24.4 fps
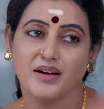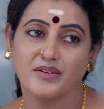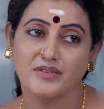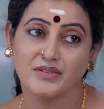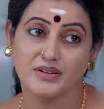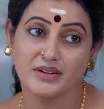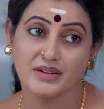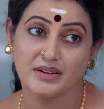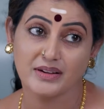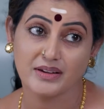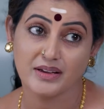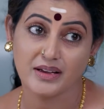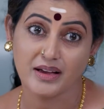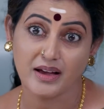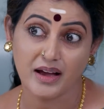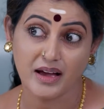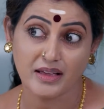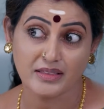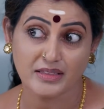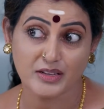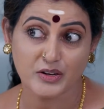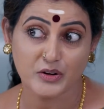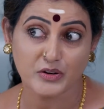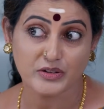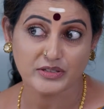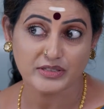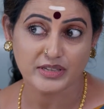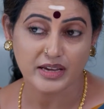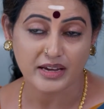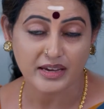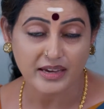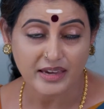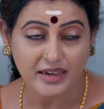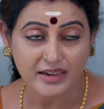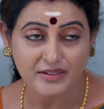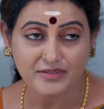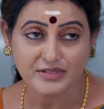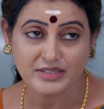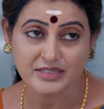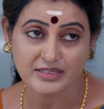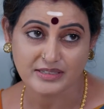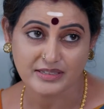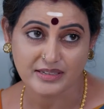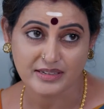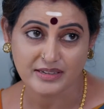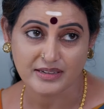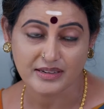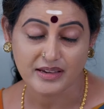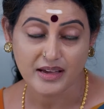அவரு அதுல ஒரு
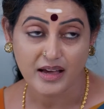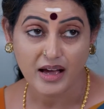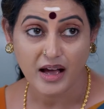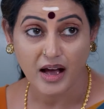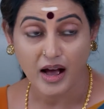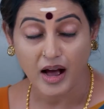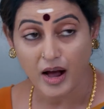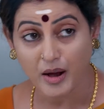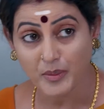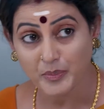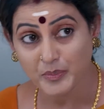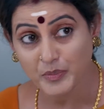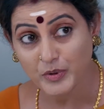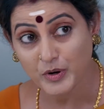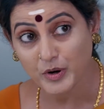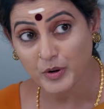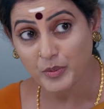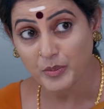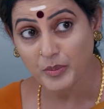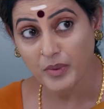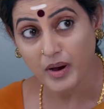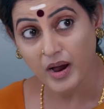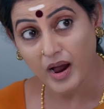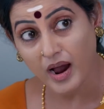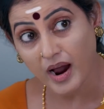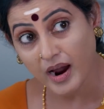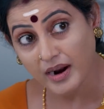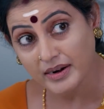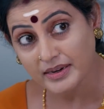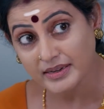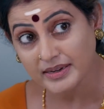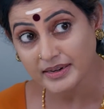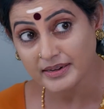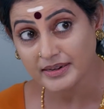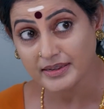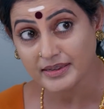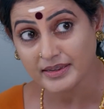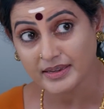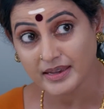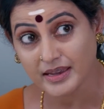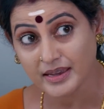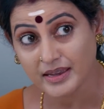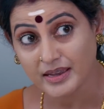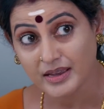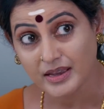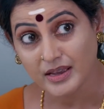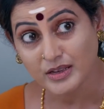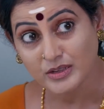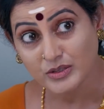சக்கைய வச்சு அப்புறமா ஆணி
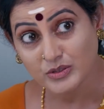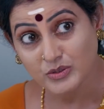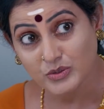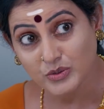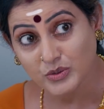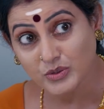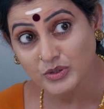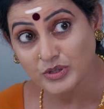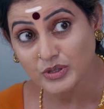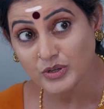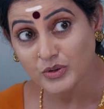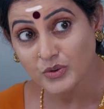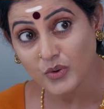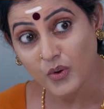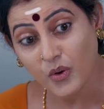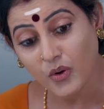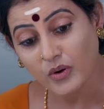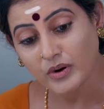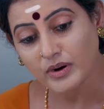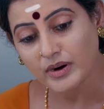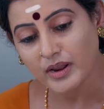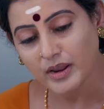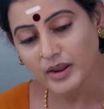அடிக்கிறதுக்கு சுத்திய